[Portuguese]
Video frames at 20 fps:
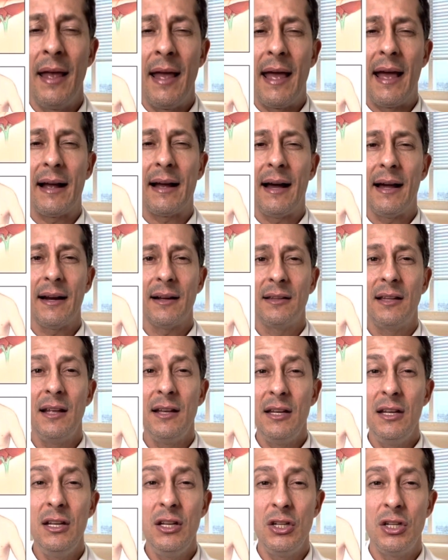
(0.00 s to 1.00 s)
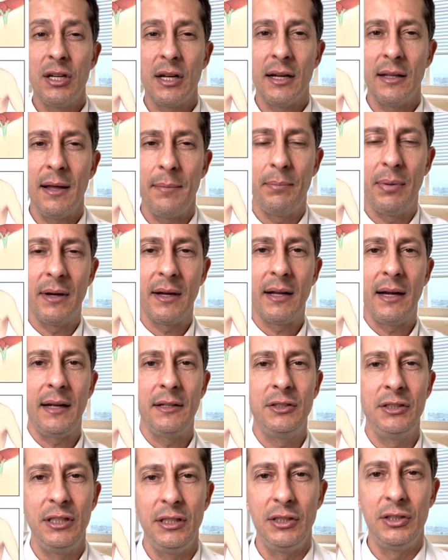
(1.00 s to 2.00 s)
É característica da
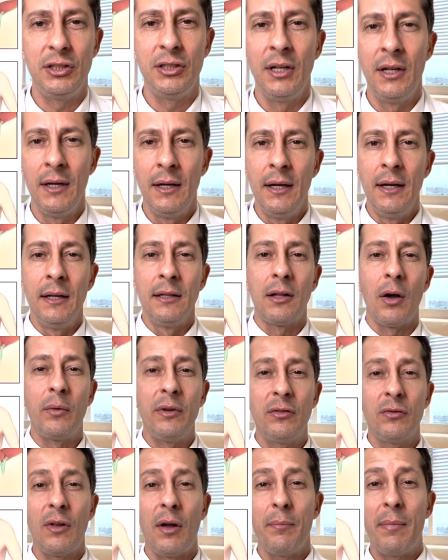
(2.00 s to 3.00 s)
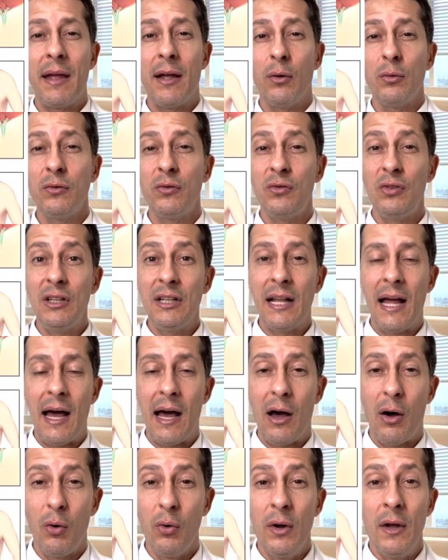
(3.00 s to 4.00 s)
pancreatite. Então, isso também é um
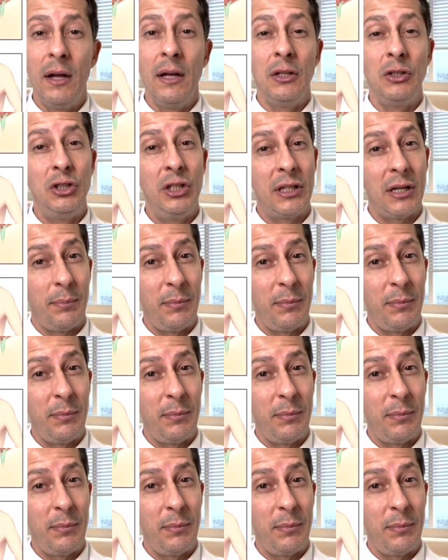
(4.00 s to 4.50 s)
sinal de que a